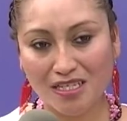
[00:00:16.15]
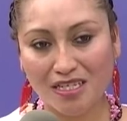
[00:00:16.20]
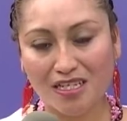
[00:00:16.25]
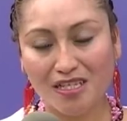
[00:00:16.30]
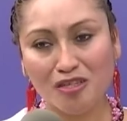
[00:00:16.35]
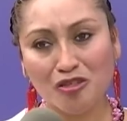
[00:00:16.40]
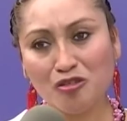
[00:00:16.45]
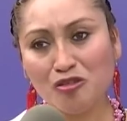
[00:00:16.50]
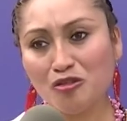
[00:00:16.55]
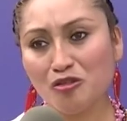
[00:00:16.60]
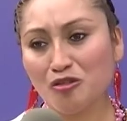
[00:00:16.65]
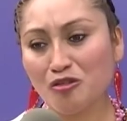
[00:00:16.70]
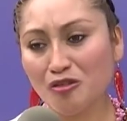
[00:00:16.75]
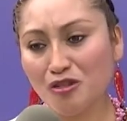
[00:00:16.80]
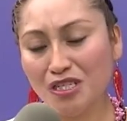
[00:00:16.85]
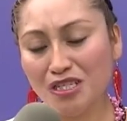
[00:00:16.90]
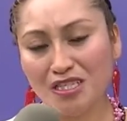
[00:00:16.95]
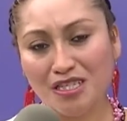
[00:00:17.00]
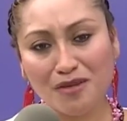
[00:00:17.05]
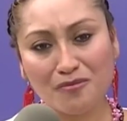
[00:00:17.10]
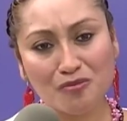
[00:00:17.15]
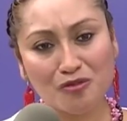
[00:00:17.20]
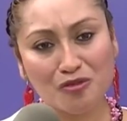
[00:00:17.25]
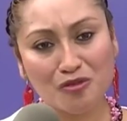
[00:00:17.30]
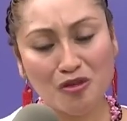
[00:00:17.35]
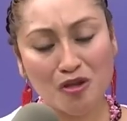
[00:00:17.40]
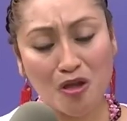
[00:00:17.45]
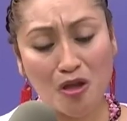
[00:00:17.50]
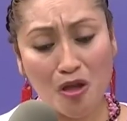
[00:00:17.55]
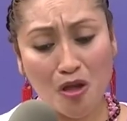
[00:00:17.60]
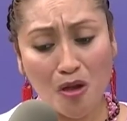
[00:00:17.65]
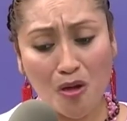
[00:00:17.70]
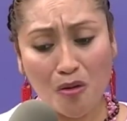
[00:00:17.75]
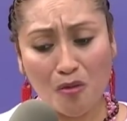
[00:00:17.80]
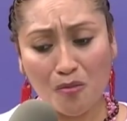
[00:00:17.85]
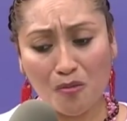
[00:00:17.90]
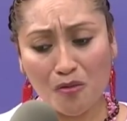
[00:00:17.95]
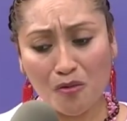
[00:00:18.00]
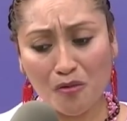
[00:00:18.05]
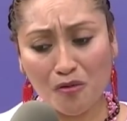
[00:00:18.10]
sí, nosotros estamos
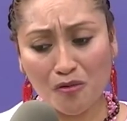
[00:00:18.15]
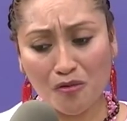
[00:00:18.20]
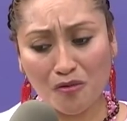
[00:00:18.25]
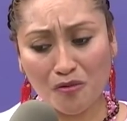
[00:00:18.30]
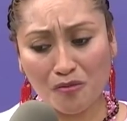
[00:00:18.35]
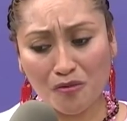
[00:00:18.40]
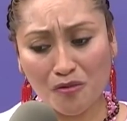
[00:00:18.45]
muy,